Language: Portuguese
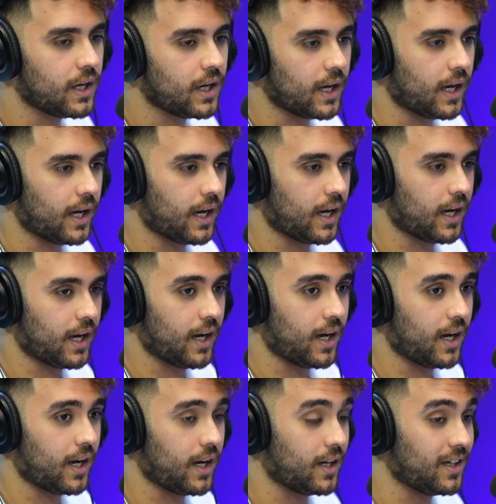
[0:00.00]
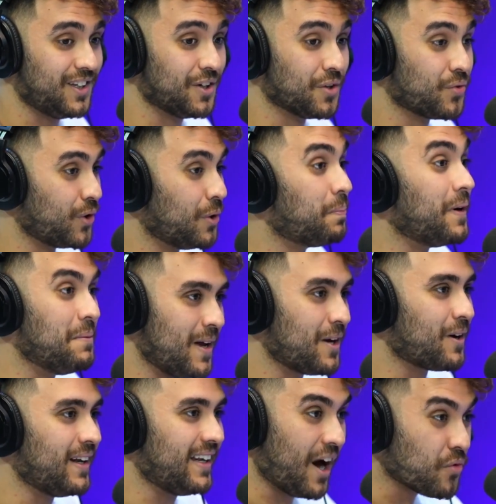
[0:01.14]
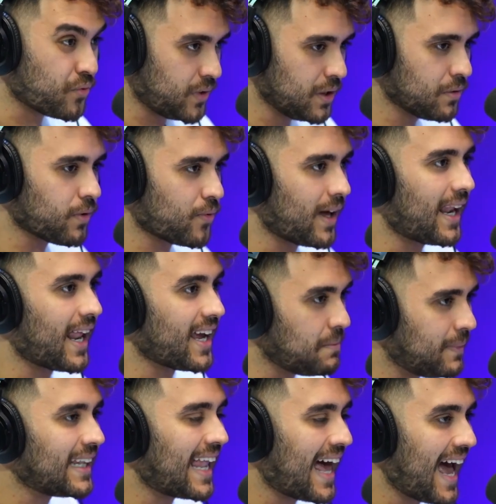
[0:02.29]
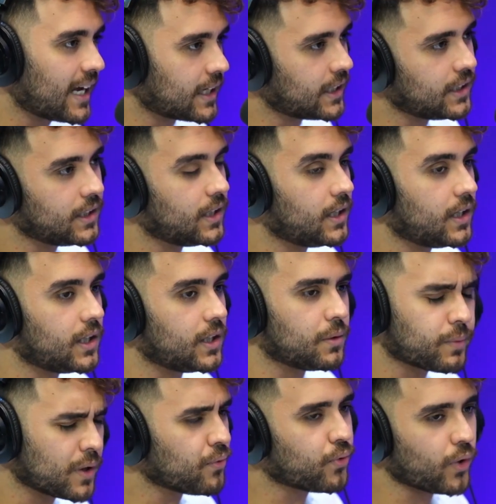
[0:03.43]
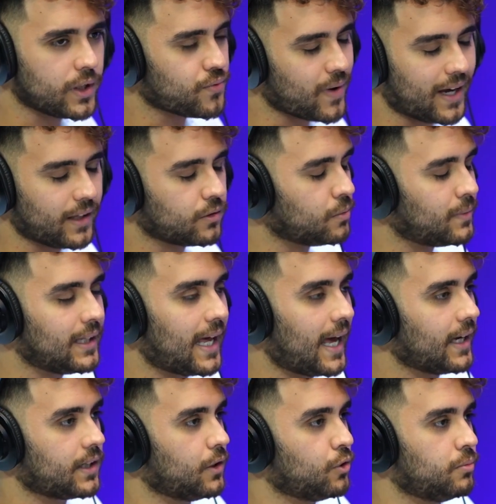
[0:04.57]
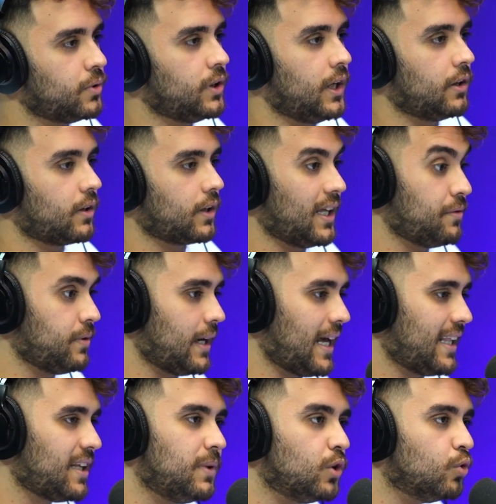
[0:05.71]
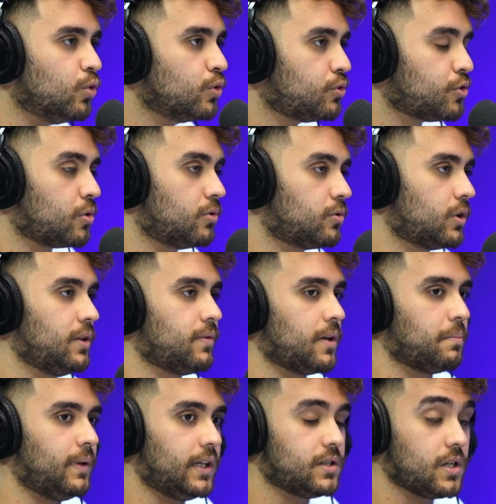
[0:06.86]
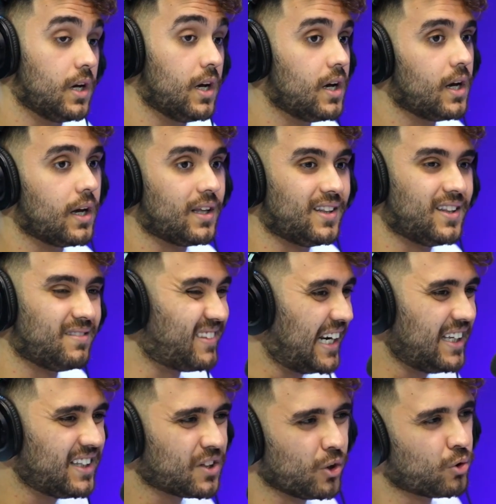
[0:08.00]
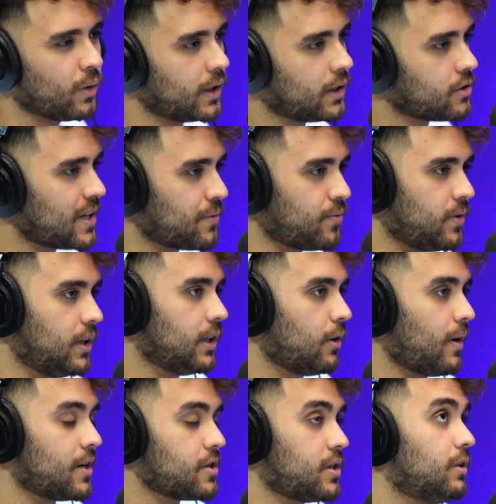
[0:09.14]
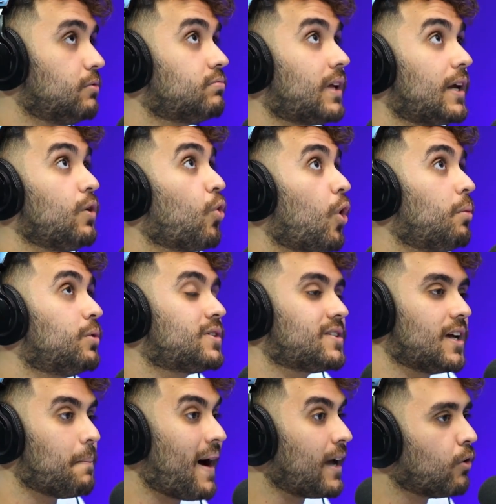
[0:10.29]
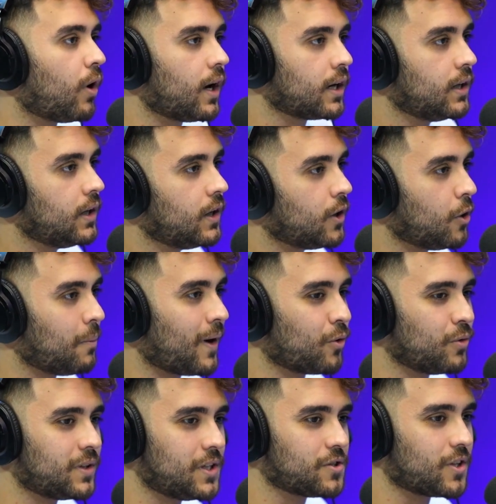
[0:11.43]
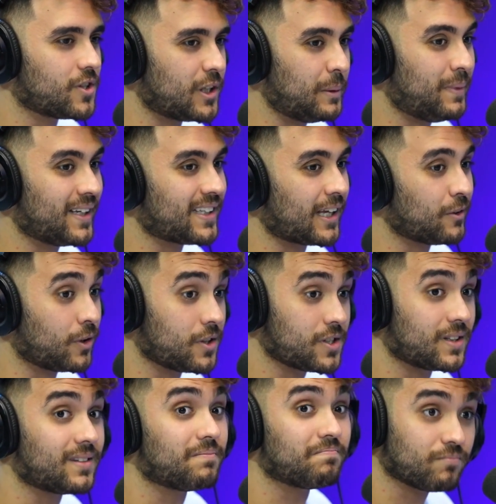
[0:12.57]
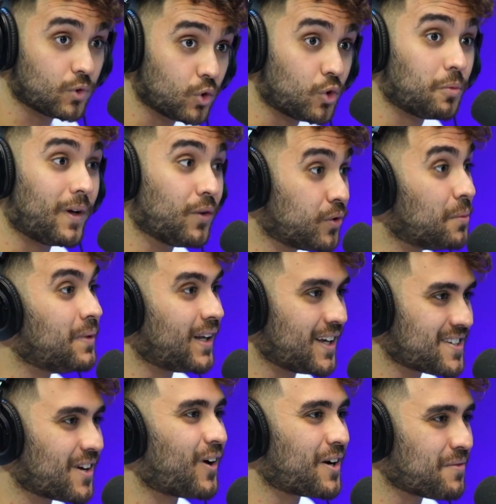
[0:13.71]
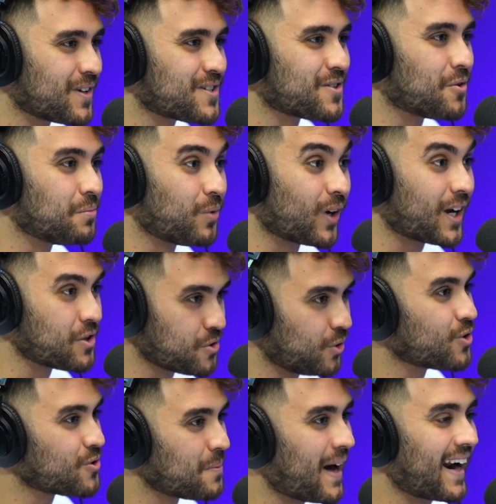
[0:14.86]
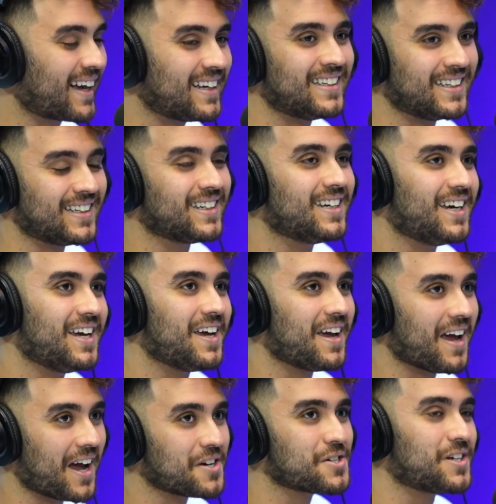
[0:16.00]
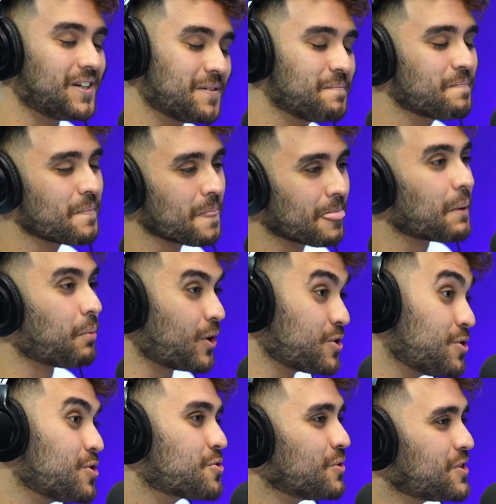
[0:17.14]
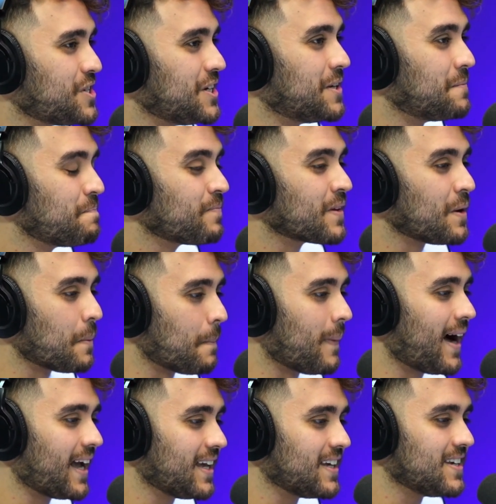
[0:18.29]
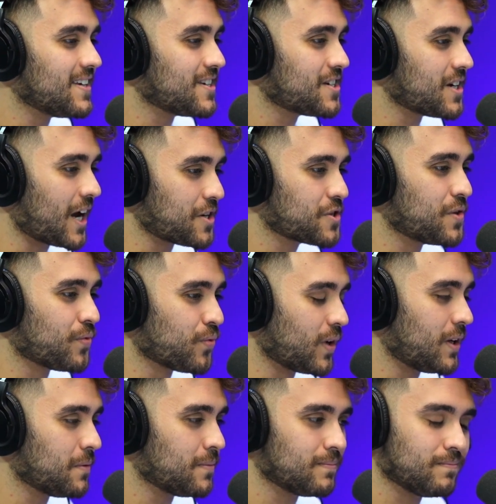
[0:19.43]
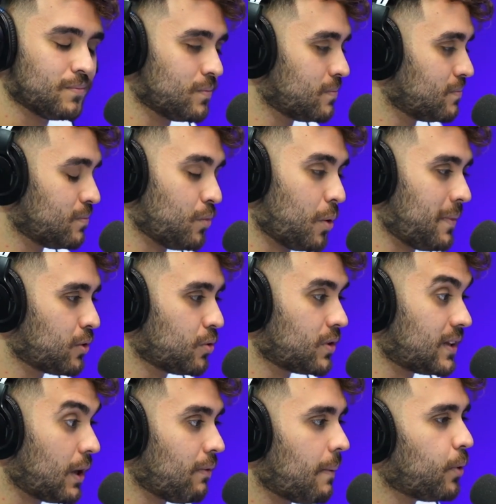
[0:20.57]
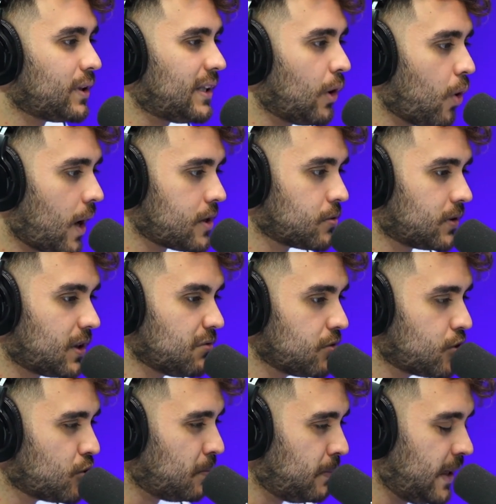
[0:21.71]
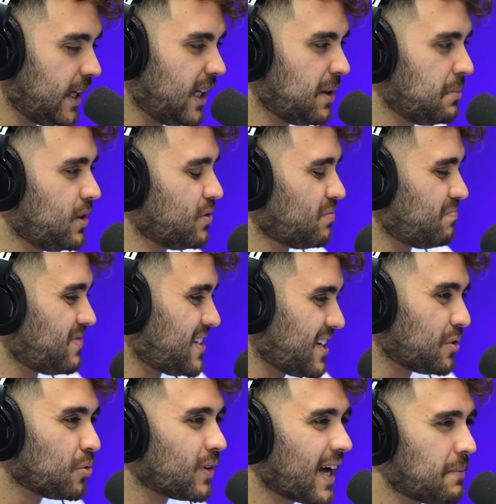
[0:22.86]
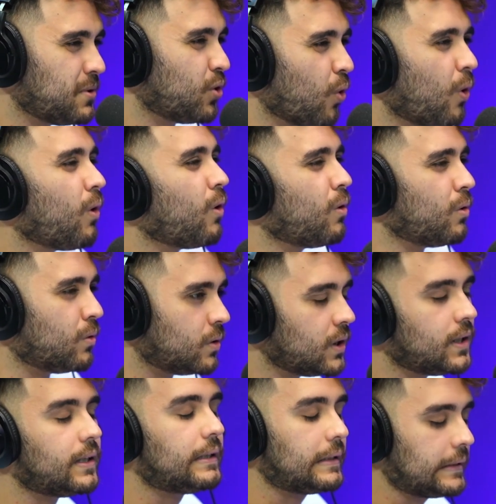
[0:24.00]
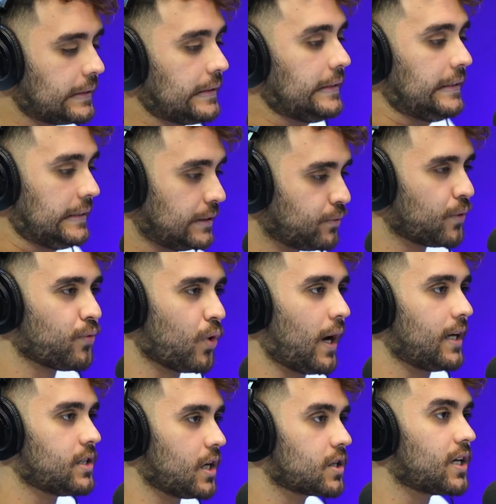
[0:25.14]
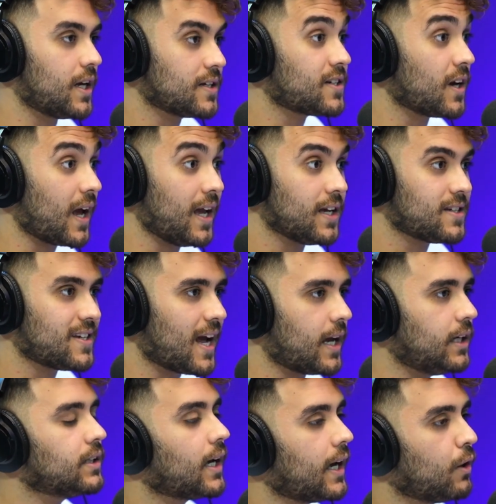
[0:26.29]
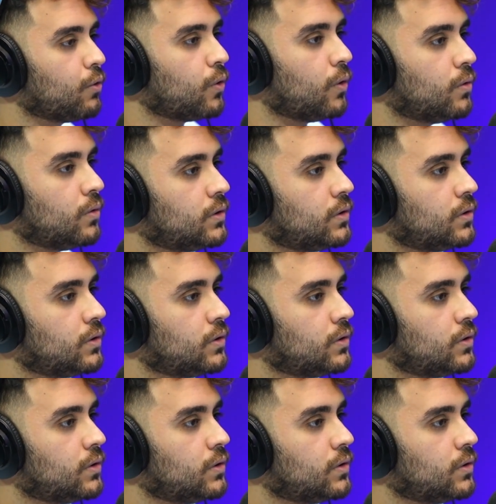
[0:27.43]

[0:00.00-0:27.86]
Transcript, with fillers: É... E eu fui o primeiro ali ao vivo a falar em milagre, porque foi de fato um milagre rubro-negro, aquela virada em minutos contra o River Plate. 38 anos na fila, eu acho que não tem como ser maior uma conquista de Libertadores. Tudo bem que o Fluminense agora venceu o Boca Juniors no Maracanã, acho que pode discutir. Mas acho que foi um momento tão apoteótico, tão sublime, sendo o Gabigol, foi forte. Acho que esse, esse ainda é o gol.